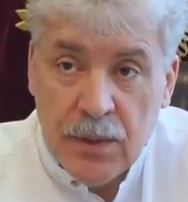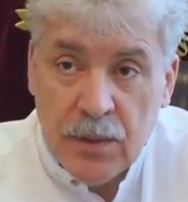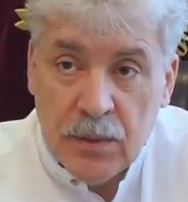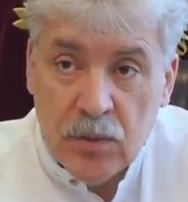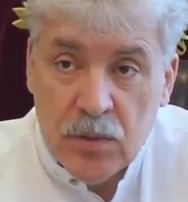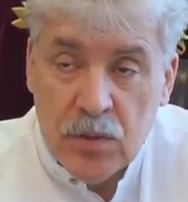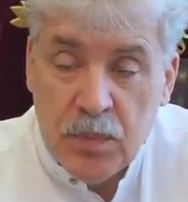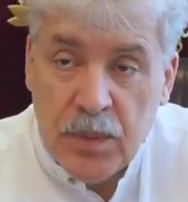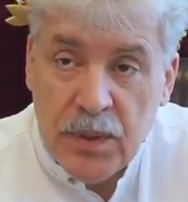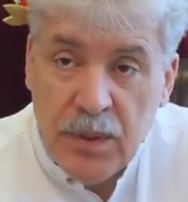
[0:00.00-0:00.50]

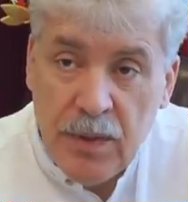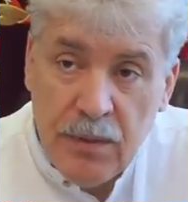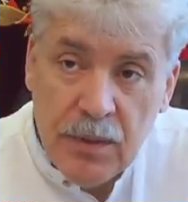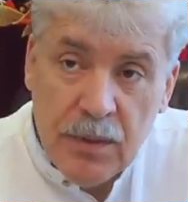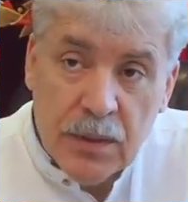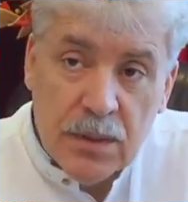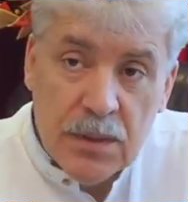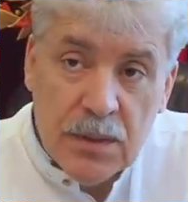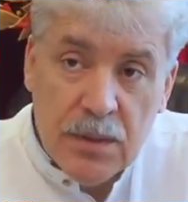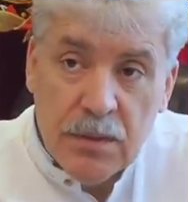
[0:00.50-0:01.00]
то есть
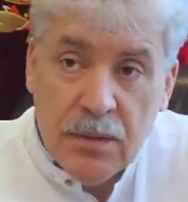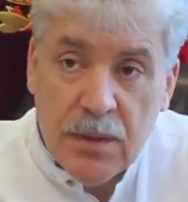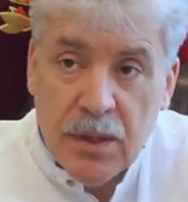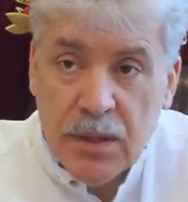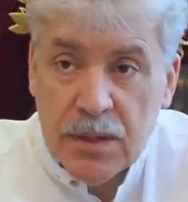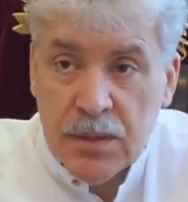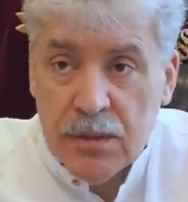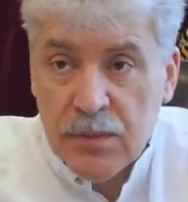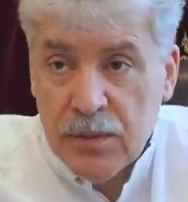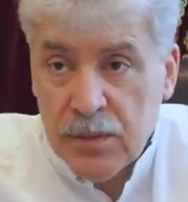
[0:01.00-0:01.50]
половина
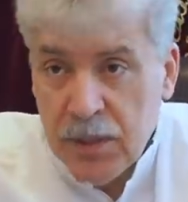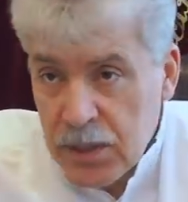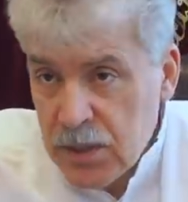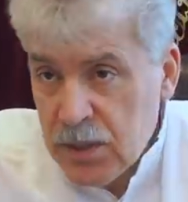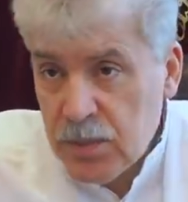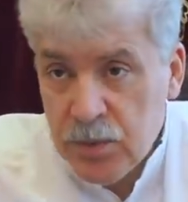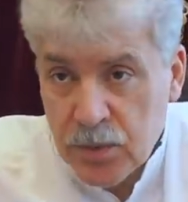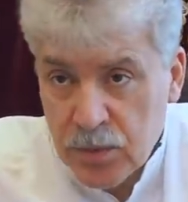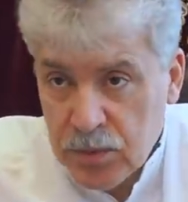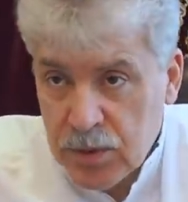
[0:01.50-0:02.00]
сливается в
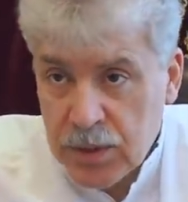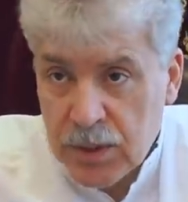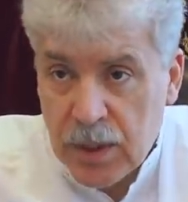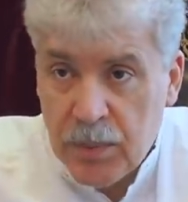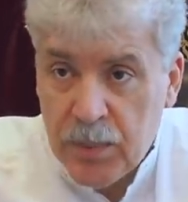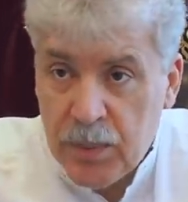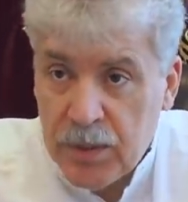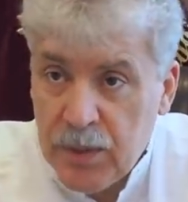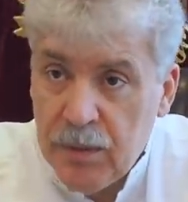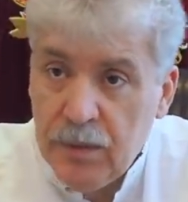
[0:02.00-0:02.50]
наши пруды,
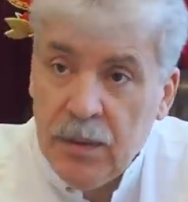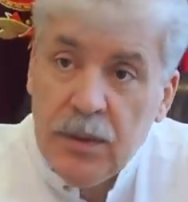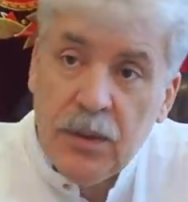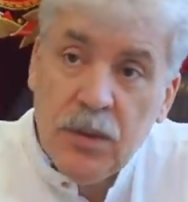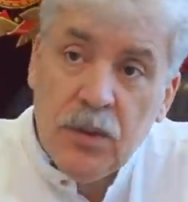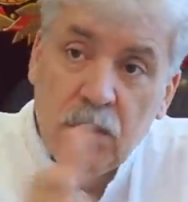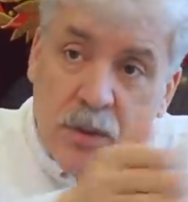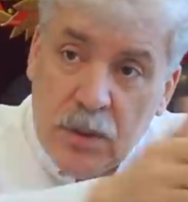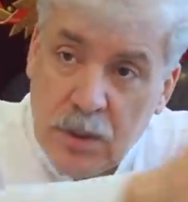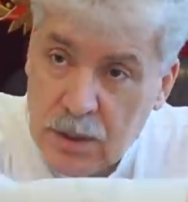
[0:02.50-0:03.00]
а
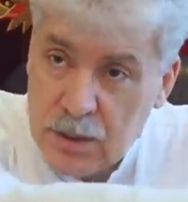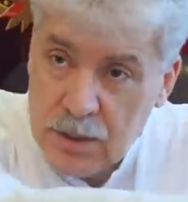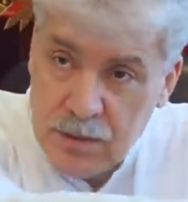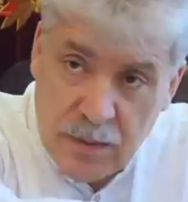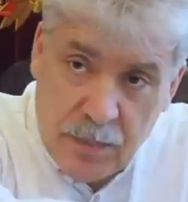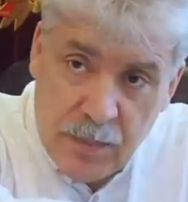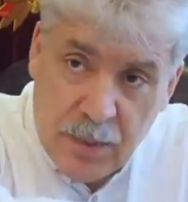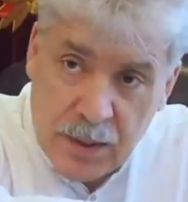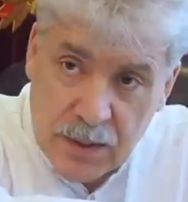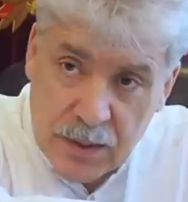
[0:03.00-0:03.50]
половина идет как раз в
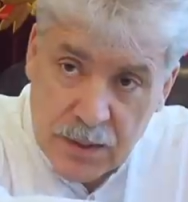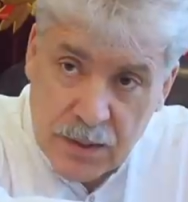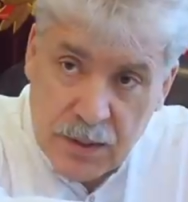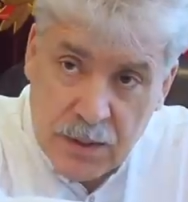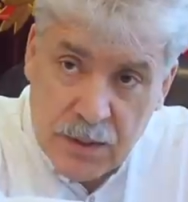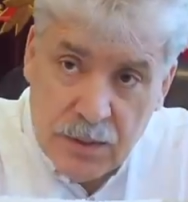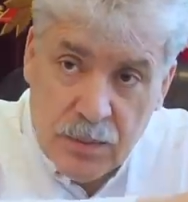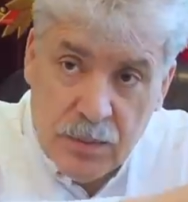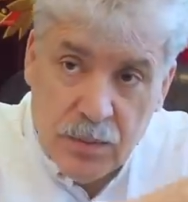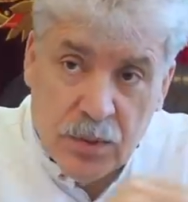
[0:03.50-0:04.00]

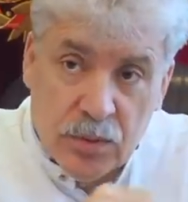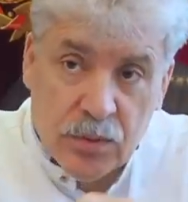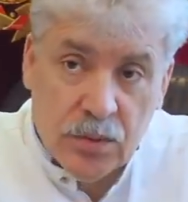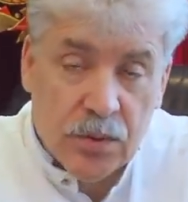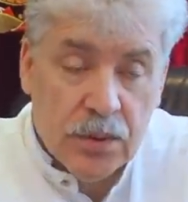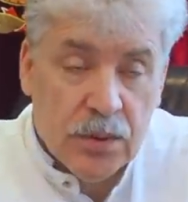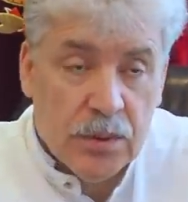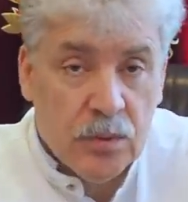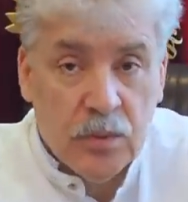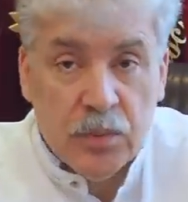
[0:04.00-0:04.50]
Апаринский пруд,
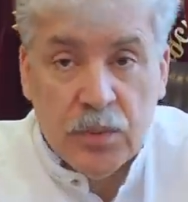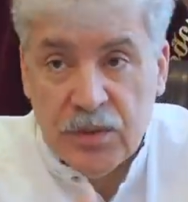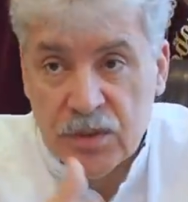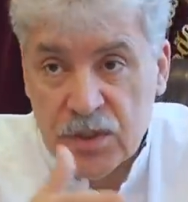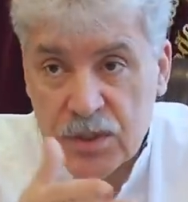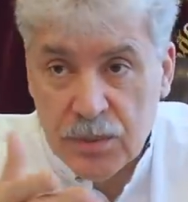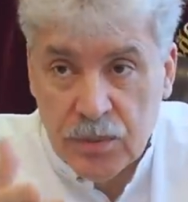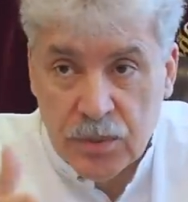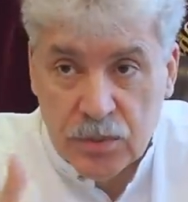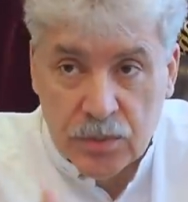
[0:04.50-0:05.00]
ну,
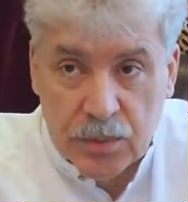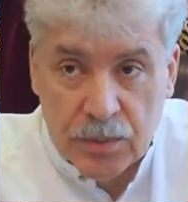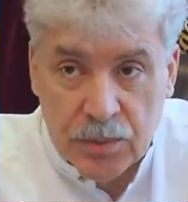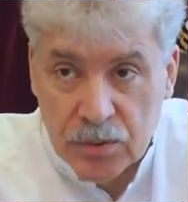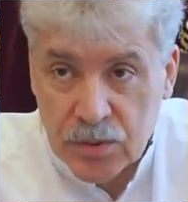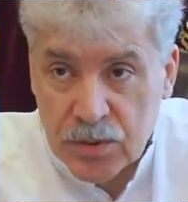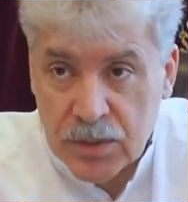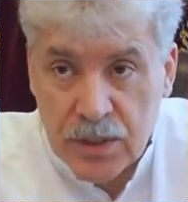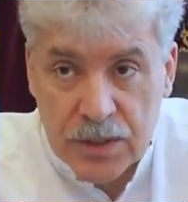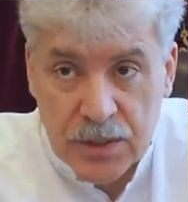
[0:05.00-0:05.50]
бывший пруд,
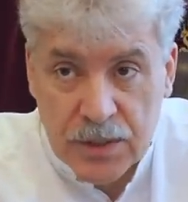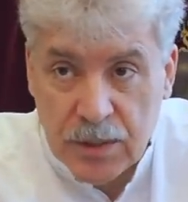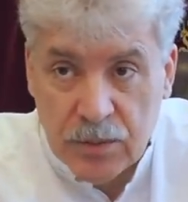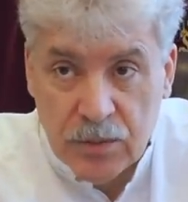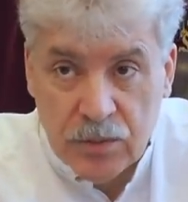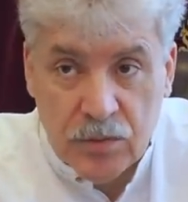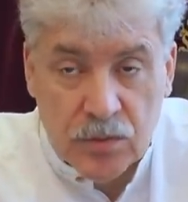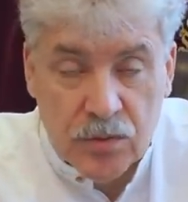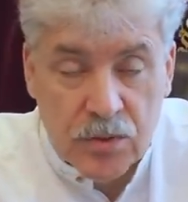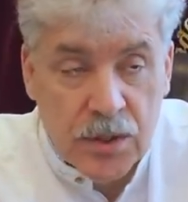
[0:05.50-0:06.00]
потому что сейчас там
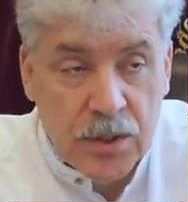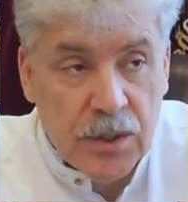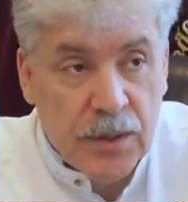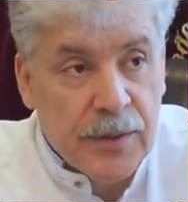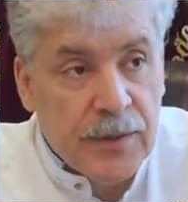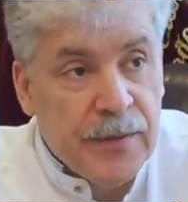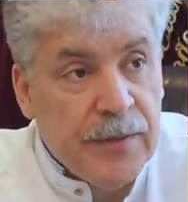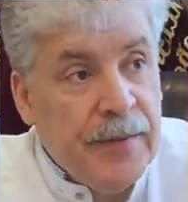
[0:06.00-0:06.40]
его уже нет.